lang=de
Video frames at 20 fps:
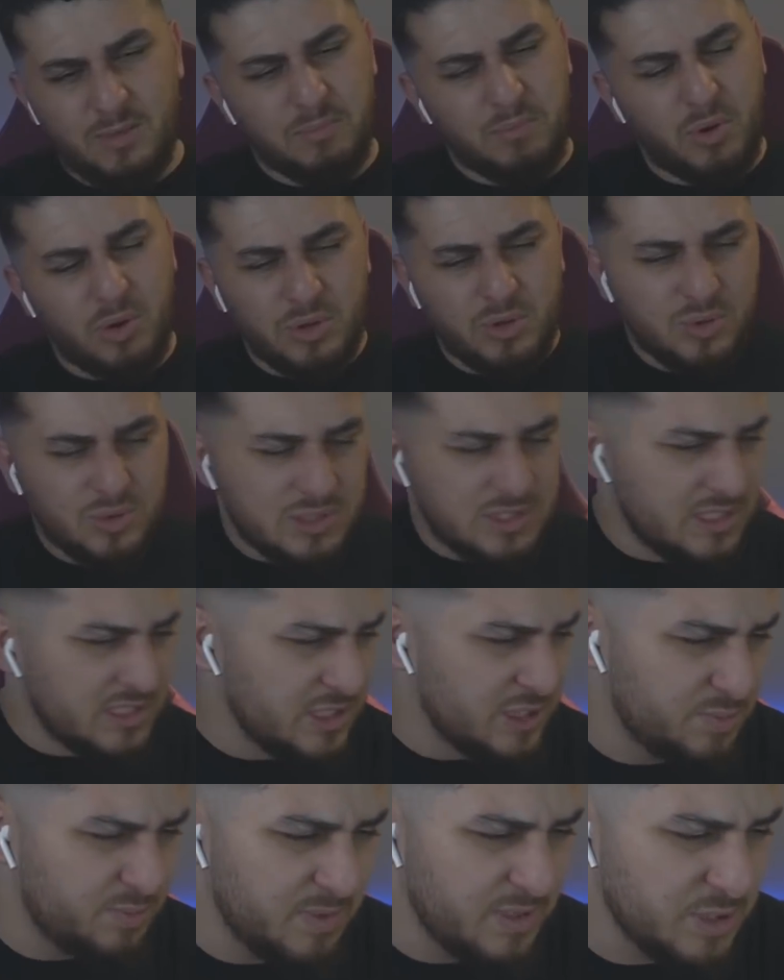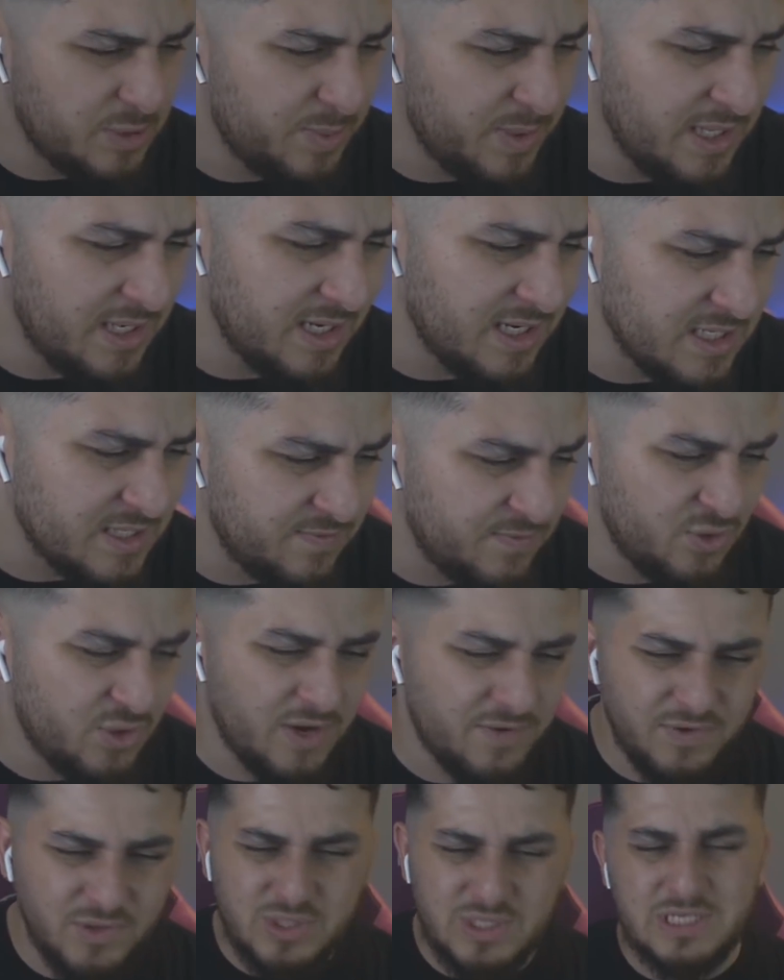Boah, Jungs, ich, ich beende das
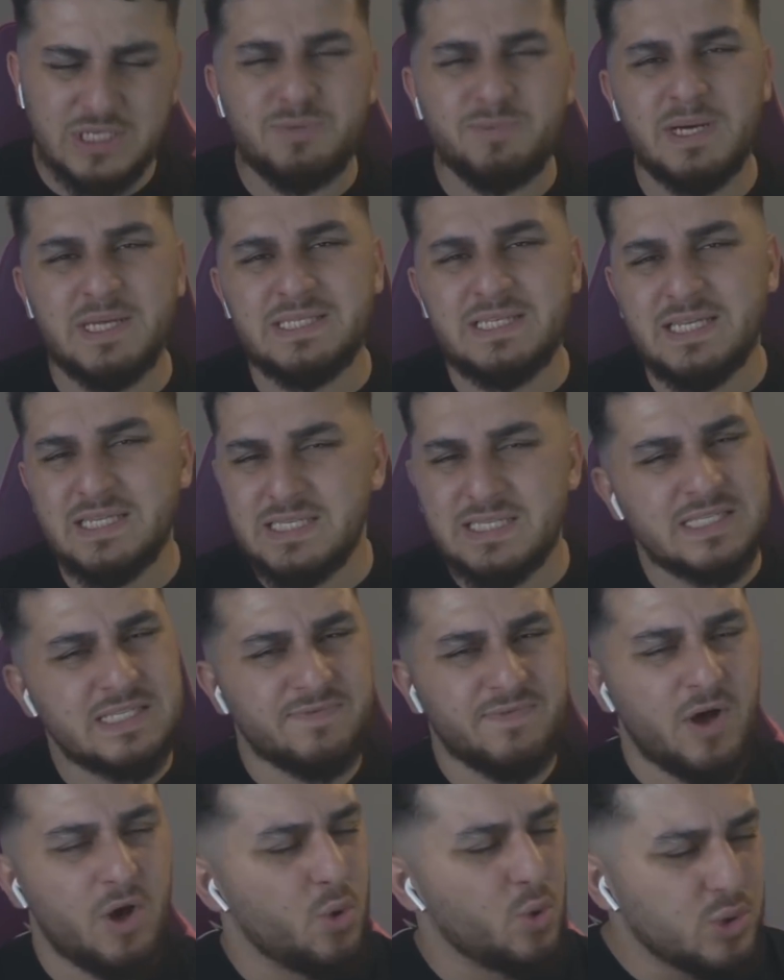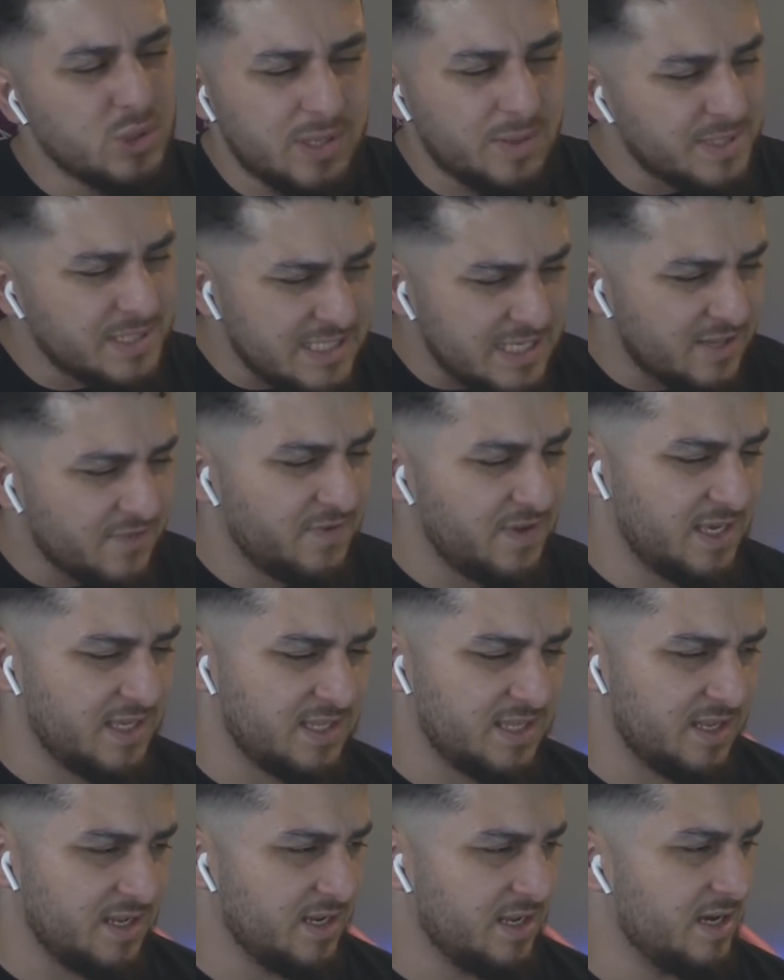Video einfach so. Ich meine es ernst, es ist zwar August, aber es hat
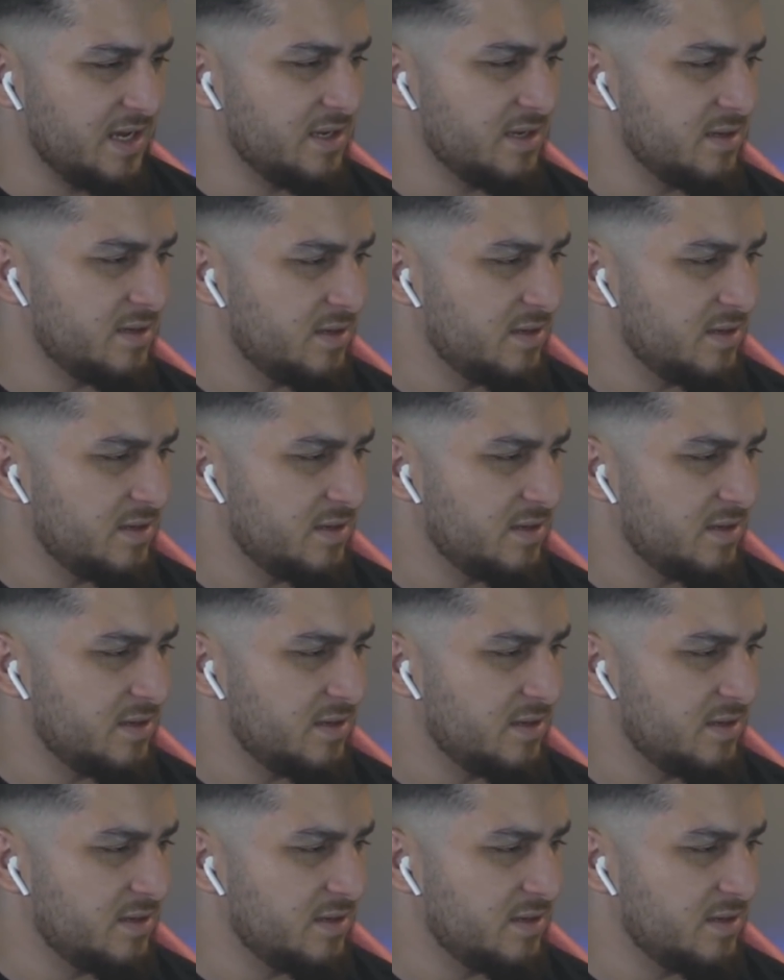wehgetan gerade.